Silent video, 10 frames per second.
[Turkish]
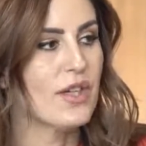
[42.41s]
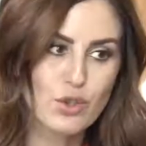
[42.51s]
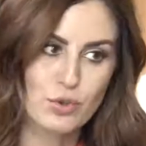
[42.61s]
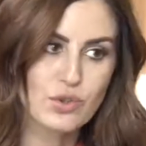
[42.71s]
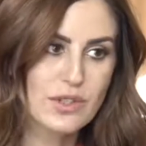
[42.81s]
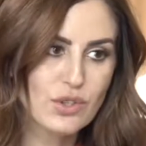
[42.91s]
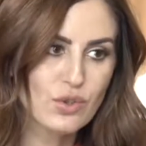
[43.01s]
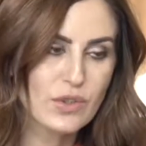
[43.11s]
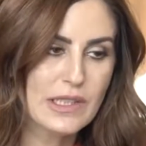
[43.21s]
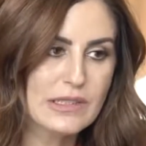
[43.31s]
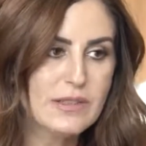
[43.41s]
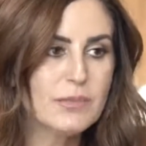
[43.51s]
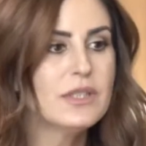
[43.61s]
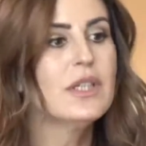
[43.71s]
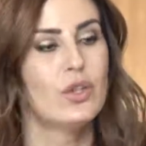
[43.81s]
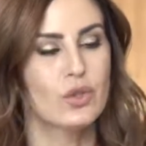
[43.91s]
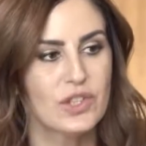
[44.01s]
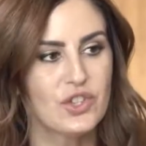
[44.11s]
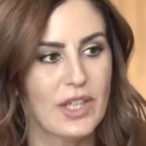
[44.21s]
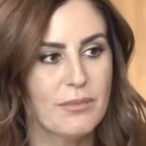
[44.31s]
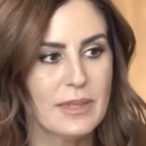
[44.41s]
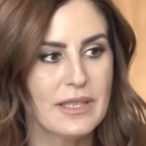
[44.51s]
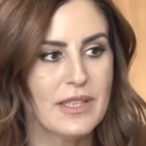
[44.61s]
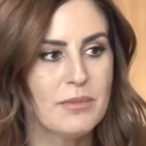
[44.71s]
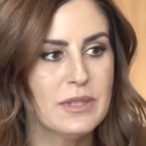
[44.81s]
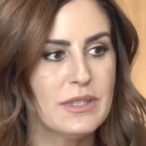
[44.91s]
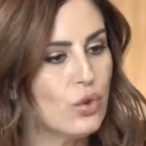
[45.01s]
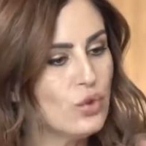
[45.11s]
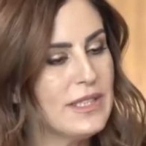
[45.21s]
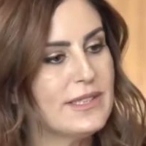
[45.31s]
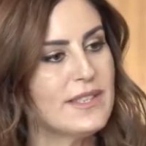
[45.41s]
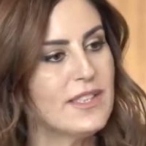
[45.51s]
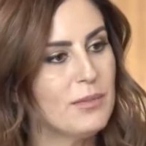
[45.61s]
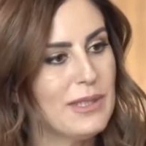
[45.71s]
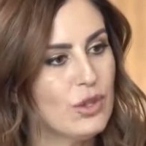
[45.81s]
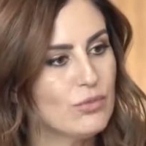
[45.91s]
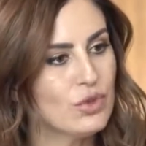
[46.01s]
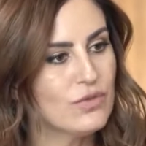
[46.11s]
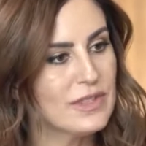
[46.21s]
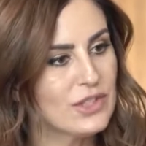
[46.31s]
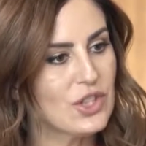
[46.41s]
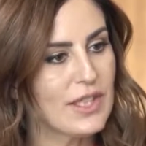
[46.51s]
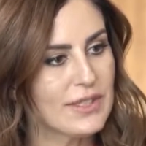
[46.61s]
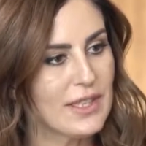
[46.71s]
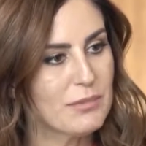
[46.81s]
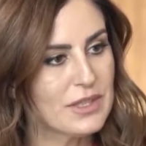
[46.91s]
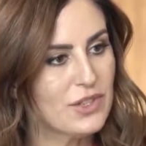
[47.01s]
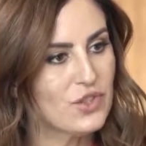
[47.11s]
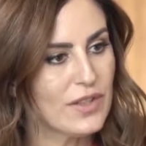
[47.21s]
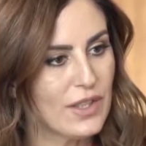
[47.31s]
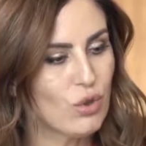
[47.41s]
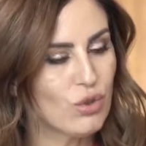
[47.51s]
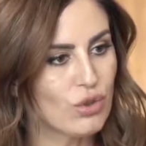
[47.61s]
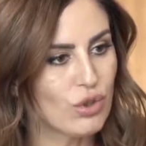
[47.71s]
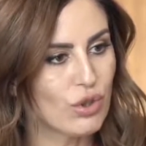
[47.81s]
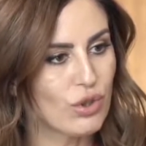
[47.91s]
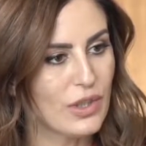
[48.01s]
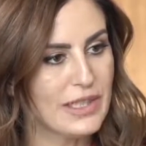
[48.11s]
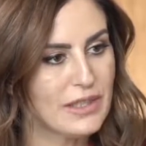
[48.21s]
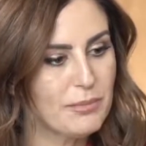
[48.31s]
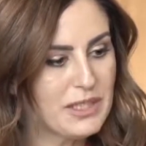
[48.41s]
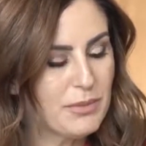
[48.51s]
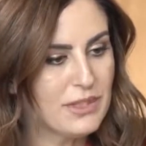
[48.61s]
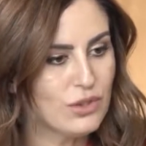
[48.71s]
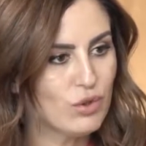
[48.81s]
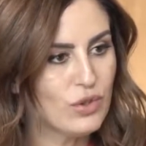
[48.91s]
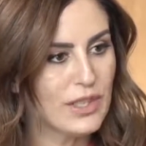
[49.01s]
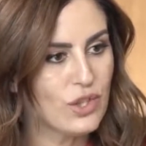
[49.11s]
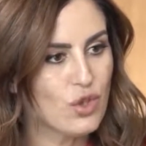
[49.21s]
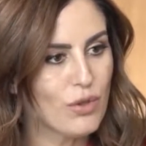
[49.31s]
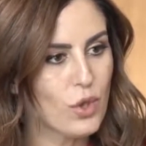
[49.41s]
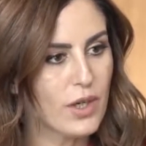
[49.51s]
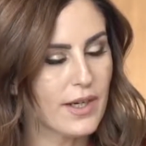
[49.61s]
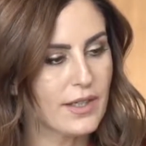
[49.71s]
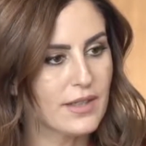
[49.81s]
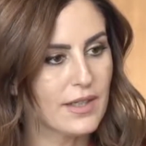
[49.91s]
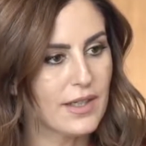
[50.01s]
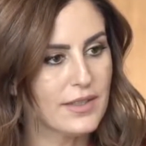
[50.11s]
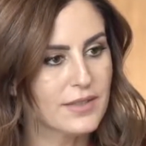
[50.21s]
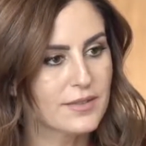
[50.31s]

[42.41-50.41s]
Robot 216 mı yoksa Can Manay mı? Onu hissedebiliyor musun ve dışarıdan bakınca ne görünüyor? Hani birbirinin önüne geçiyor mu o karakterler?